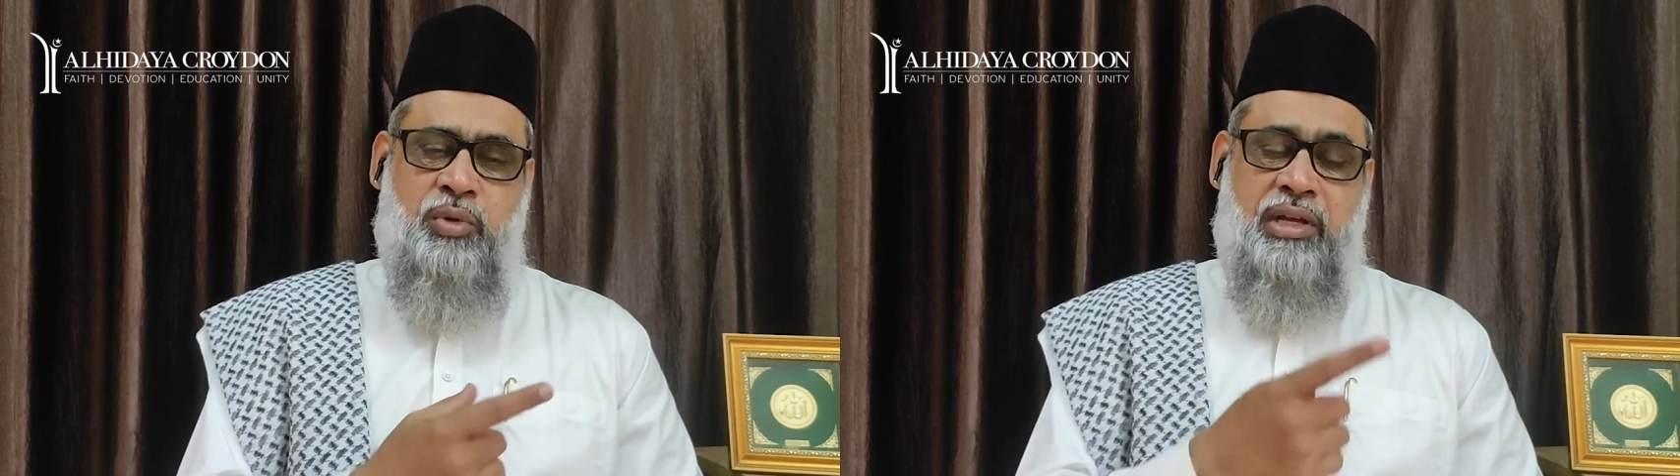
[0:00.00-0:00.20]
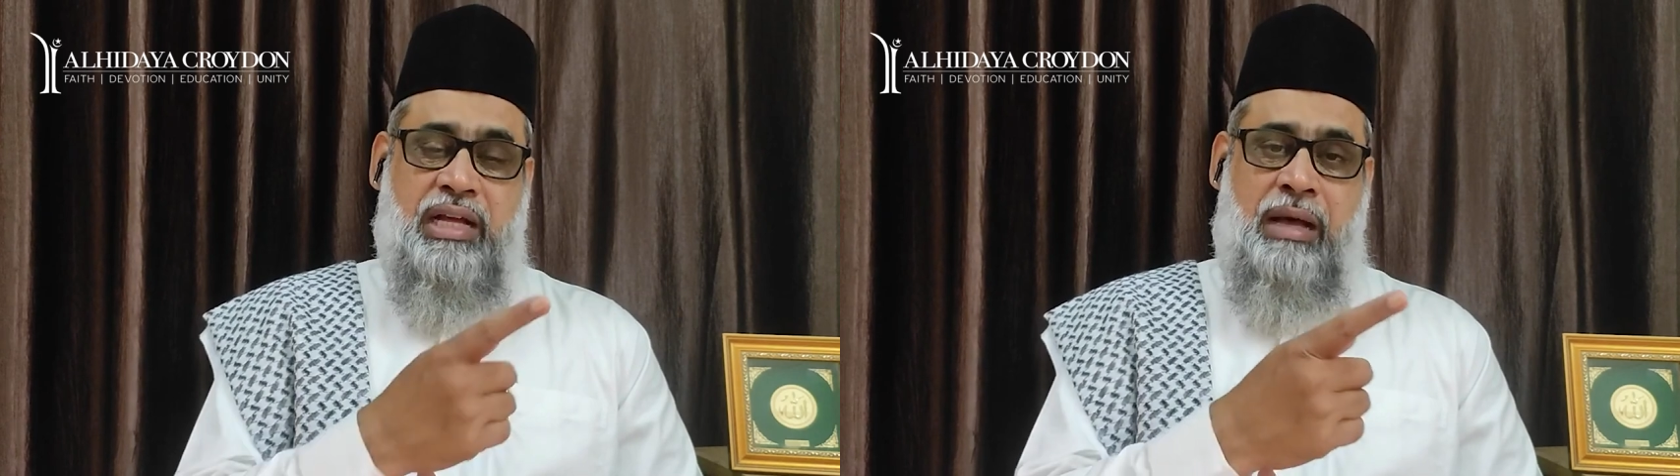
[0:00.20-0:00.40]

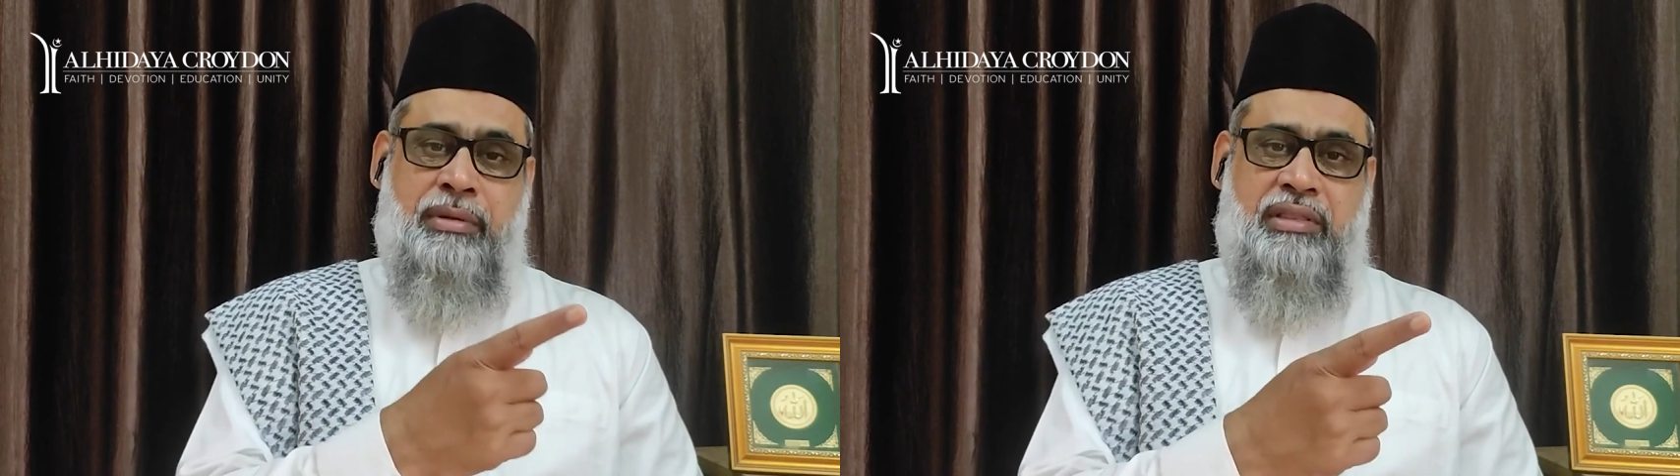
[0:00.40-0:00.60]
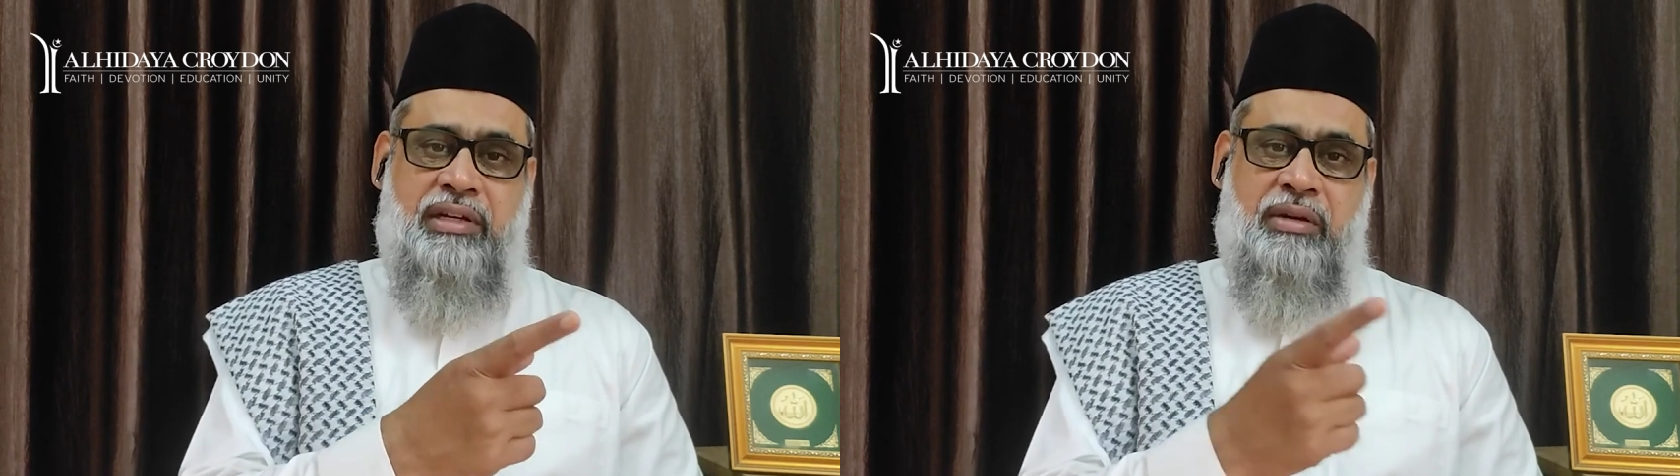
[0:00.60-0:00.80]
உனக்கு
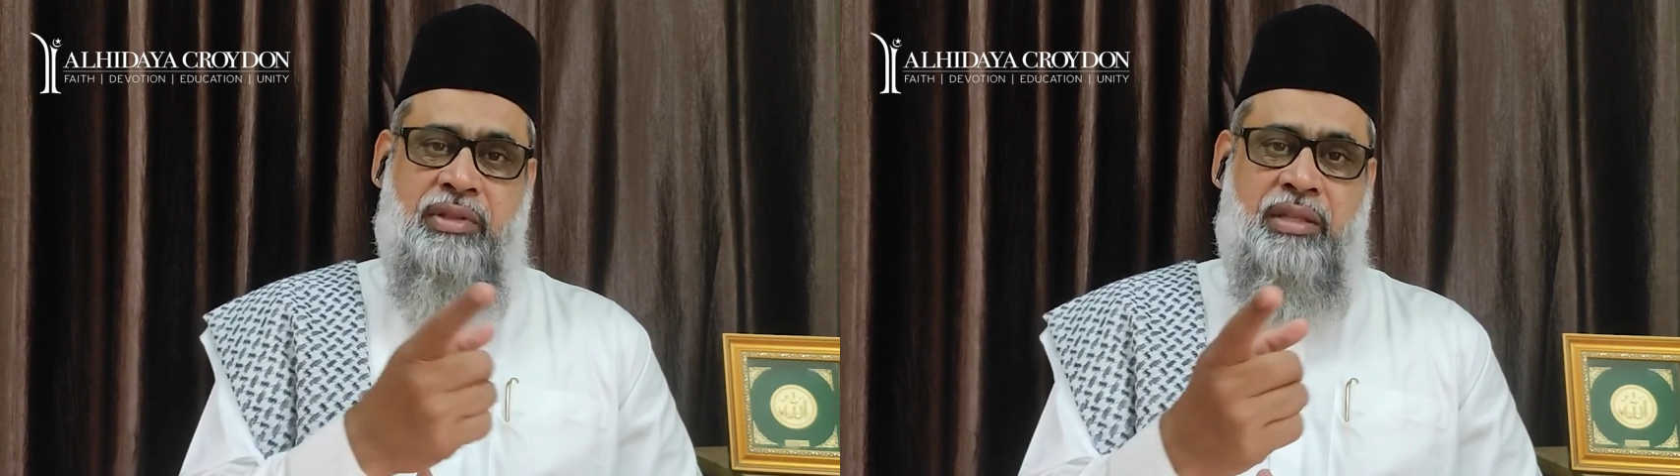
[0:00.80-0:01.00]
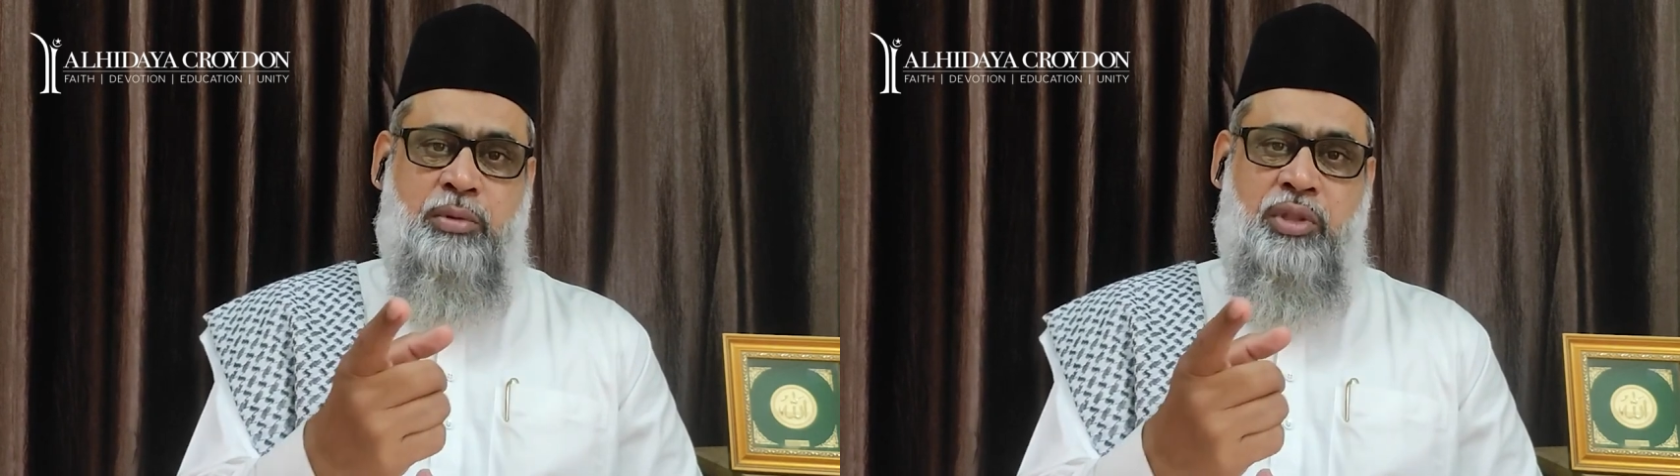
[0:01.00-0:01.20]

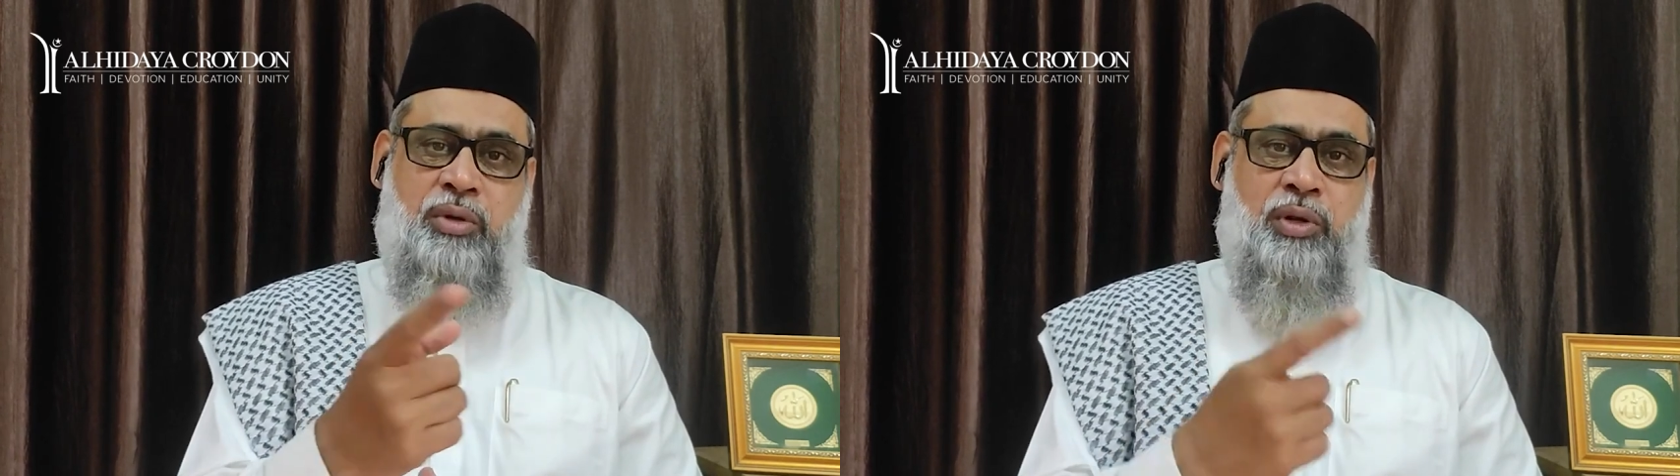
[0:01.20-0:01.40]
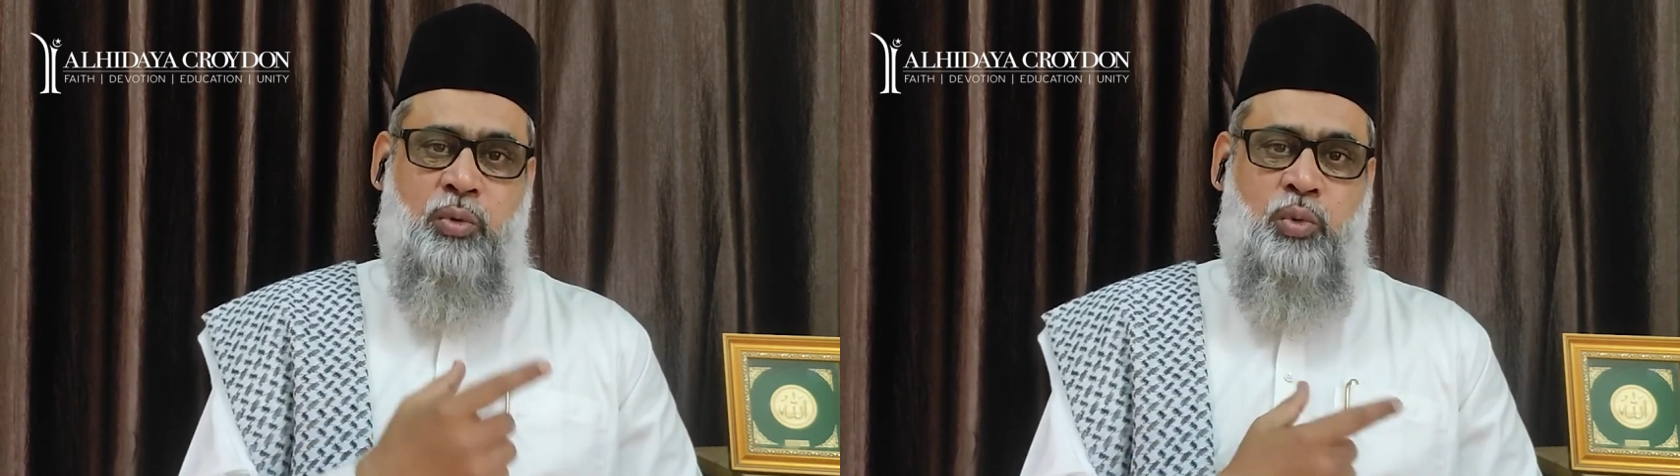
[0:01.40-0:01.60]
ஆபத்துக்கள் வந்தபோது
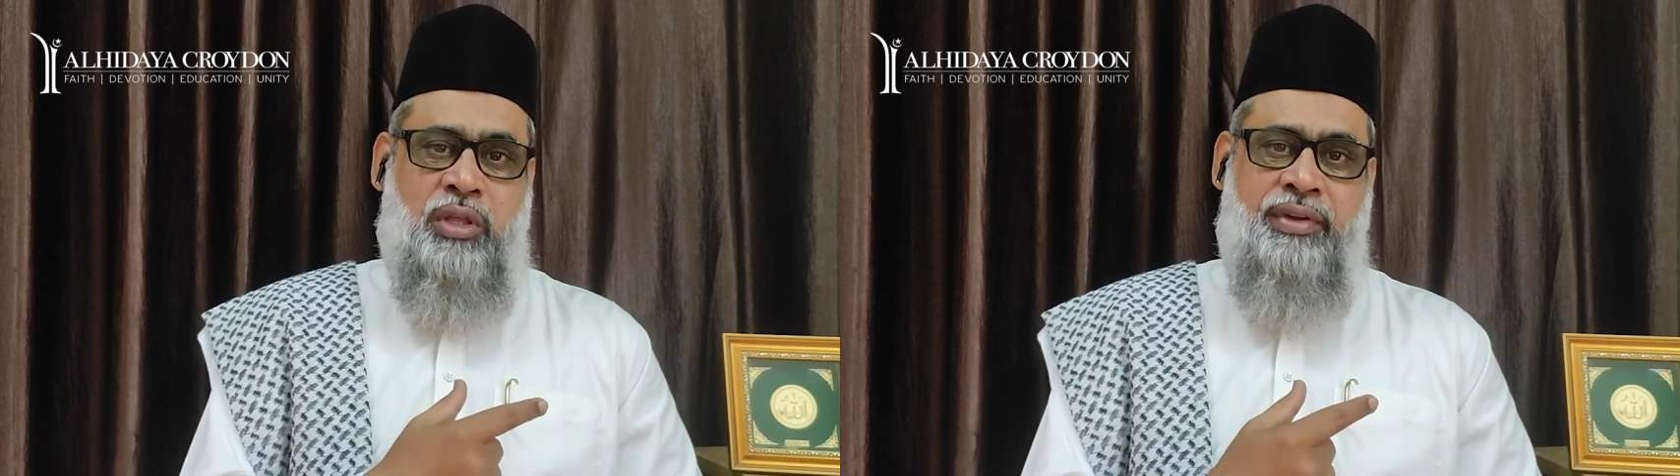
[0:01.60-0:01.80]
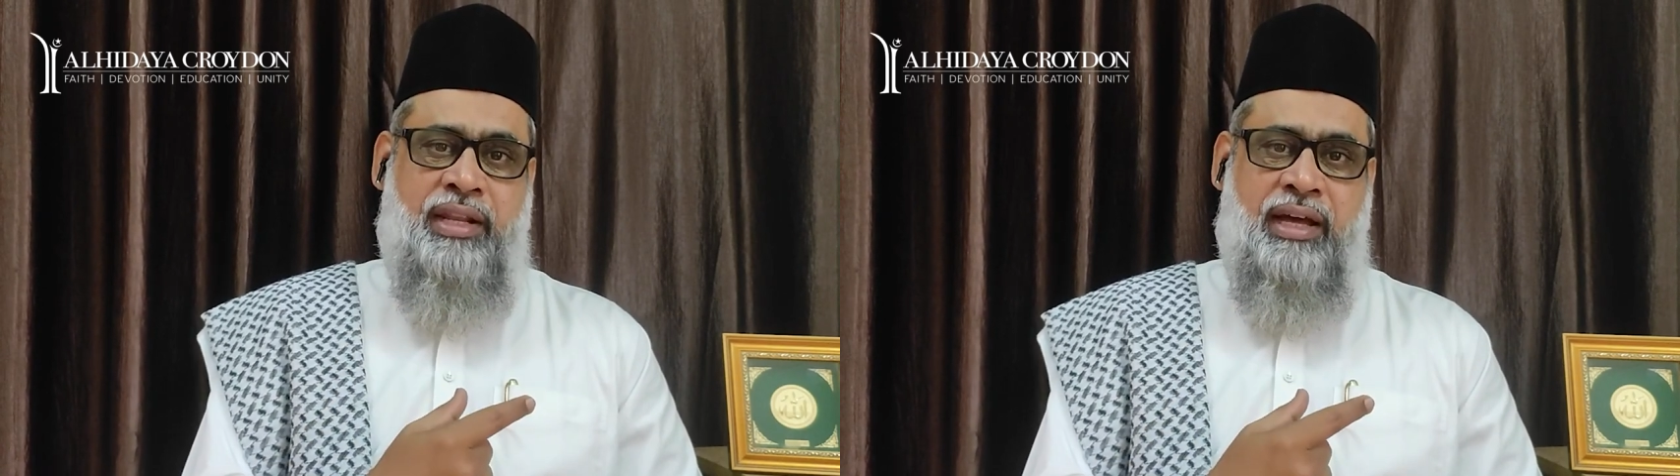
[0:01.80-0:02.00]
எவ்வளவு
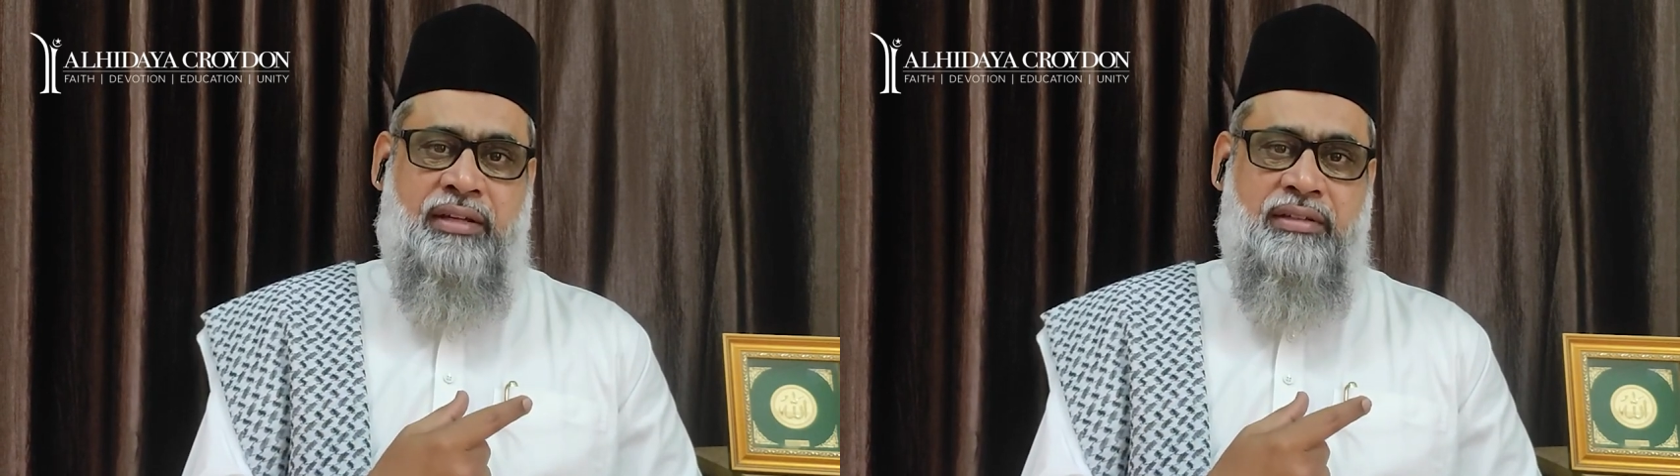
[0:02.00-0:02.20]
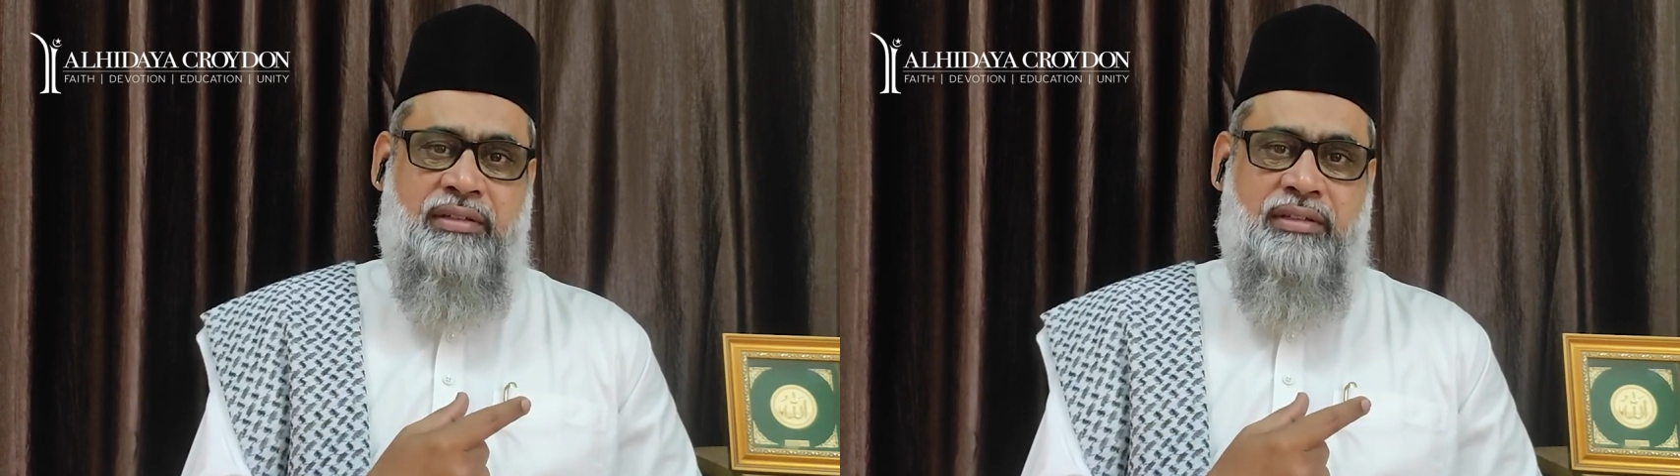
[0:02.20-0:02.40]
உதவினான்